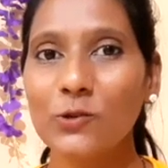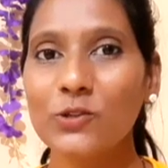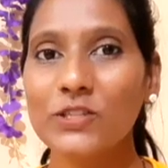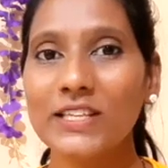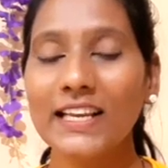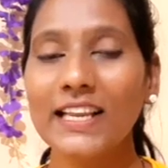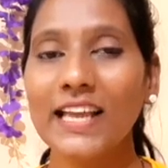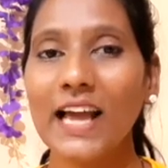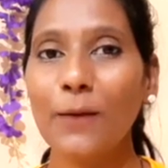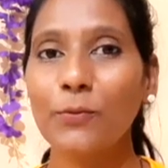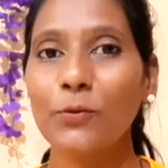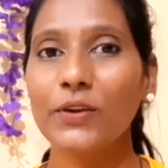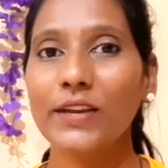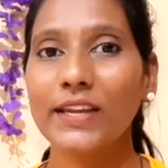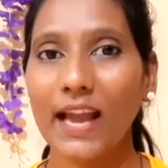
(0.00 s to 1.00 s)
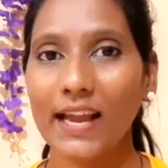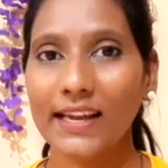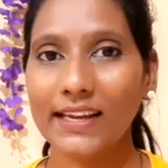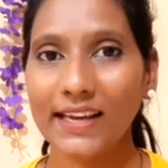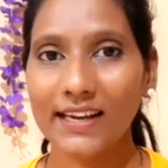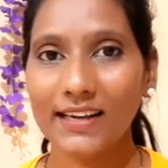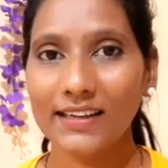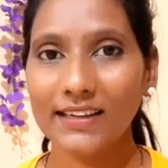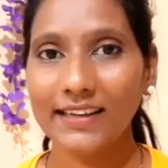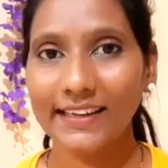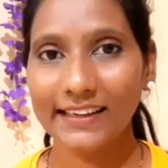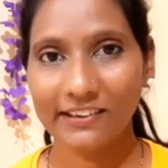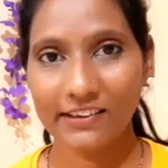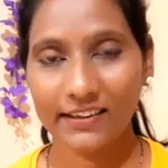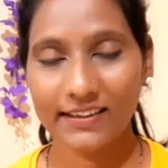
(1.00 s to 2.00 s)
उसके लिए आपको क्या क्या
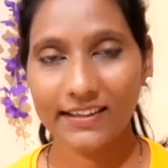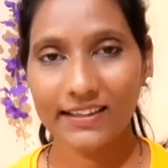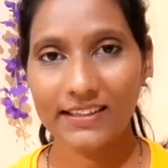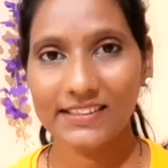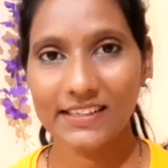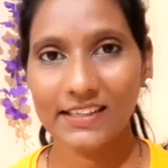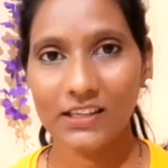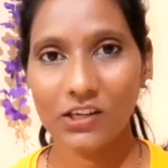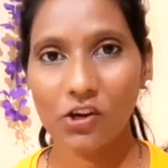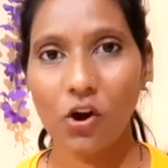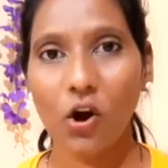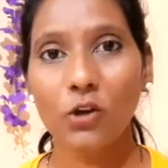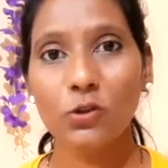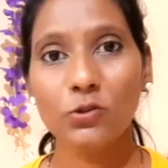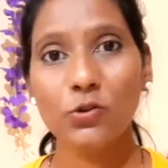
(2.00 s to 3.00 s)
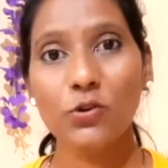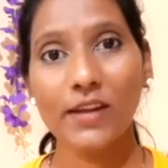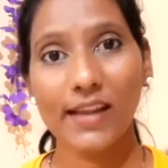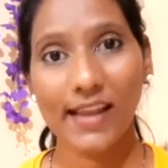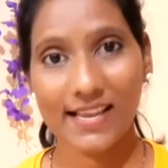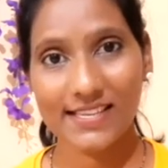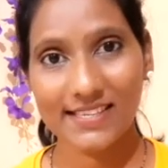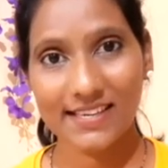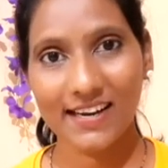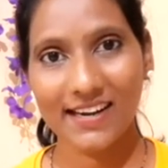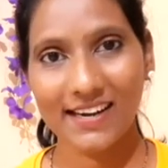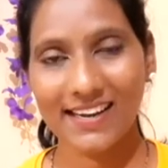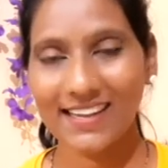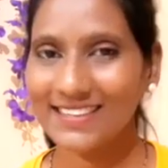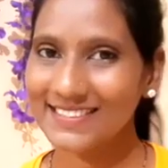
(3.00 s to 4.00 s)
इंग्रेडिएंट चाहिए और उसको कैसे
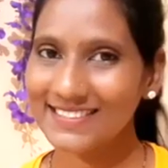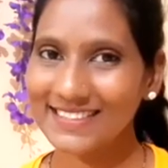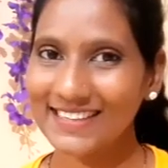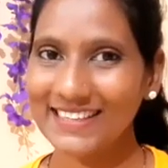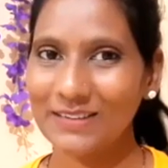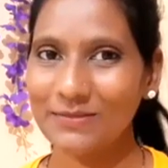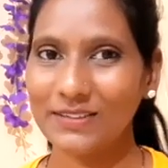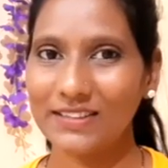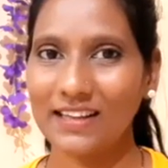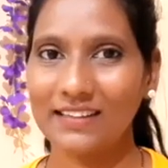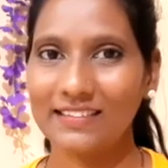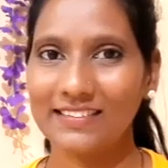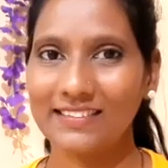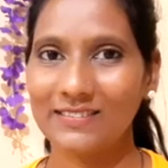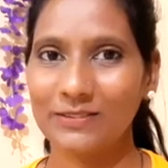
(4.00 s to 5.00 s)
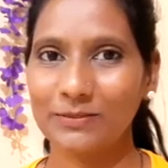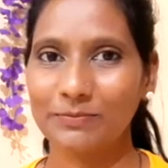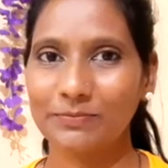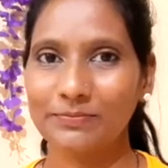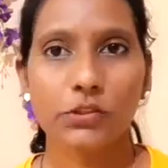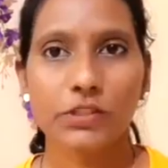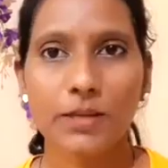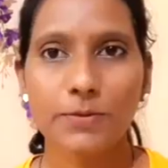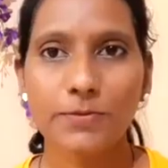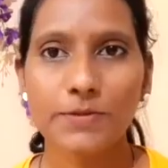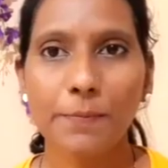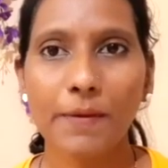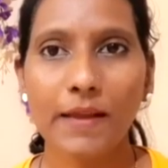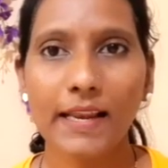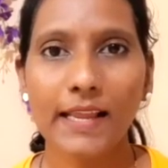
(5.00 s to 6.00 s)
करना है चलिए बताती हूँ
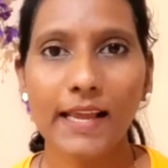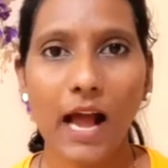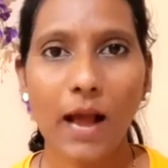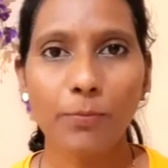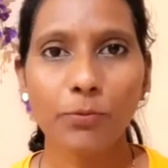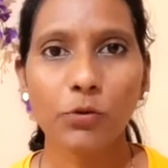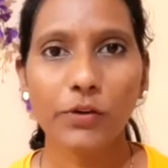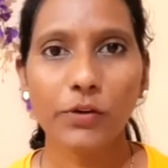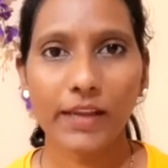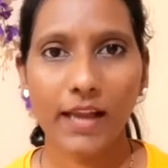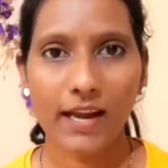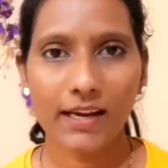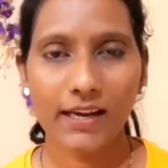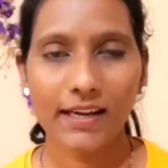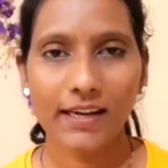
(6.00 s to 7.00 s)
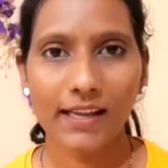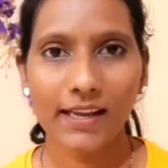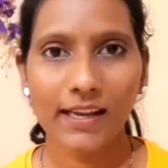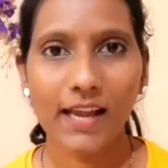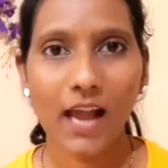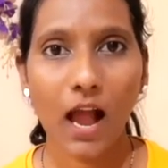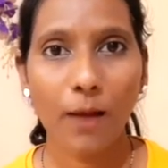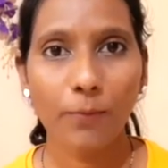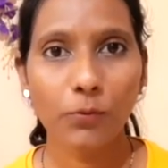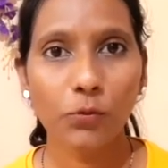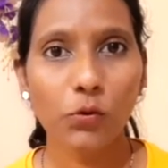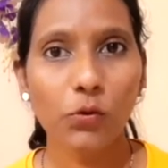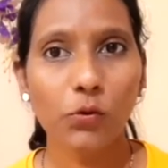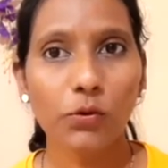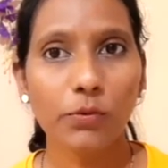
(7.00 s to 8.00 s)
सबसे पहले आपको क्या करना है
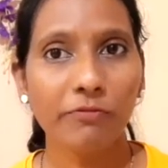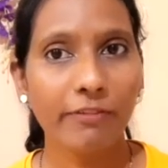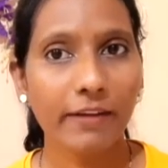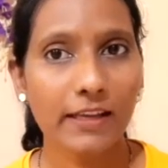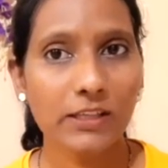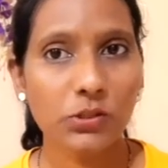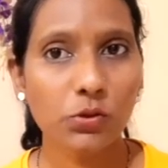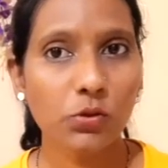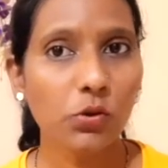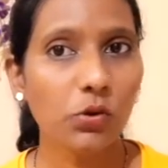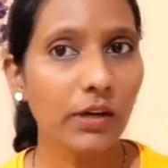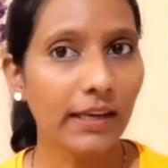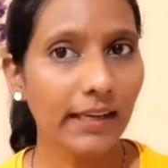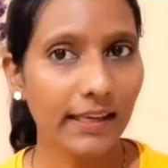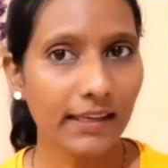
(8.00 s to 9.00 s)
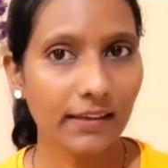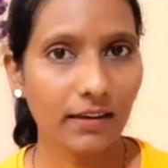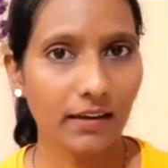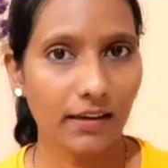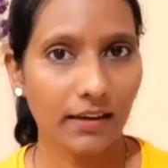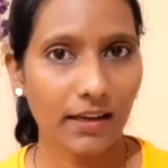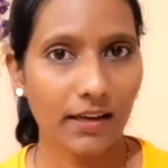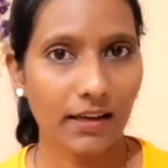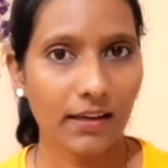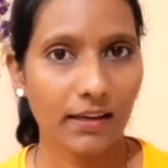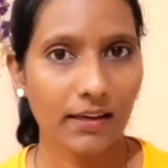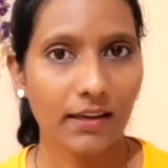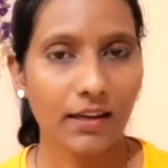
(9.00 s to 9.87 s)
आपको फेस को क्लीन करना है